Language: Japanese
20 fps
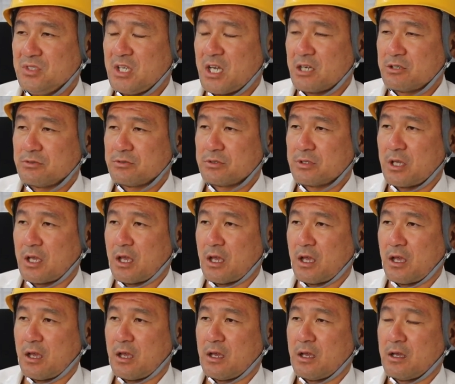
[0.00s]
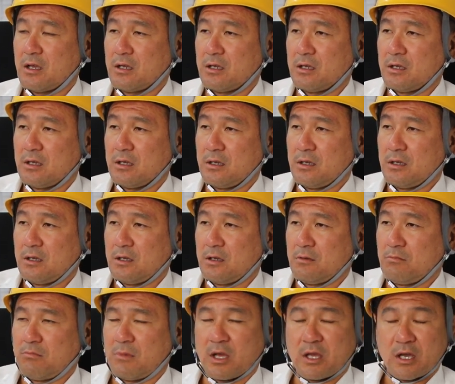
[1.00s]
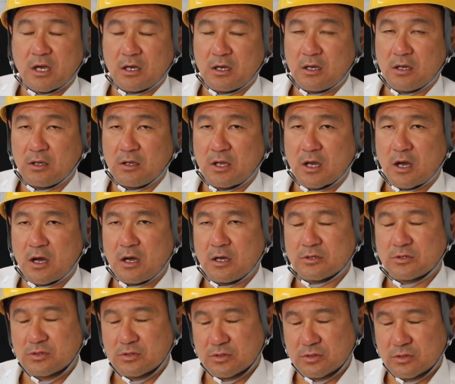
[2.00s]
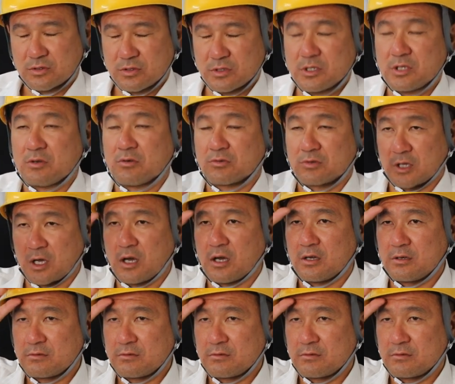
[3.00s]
やるんでまあや安いよな、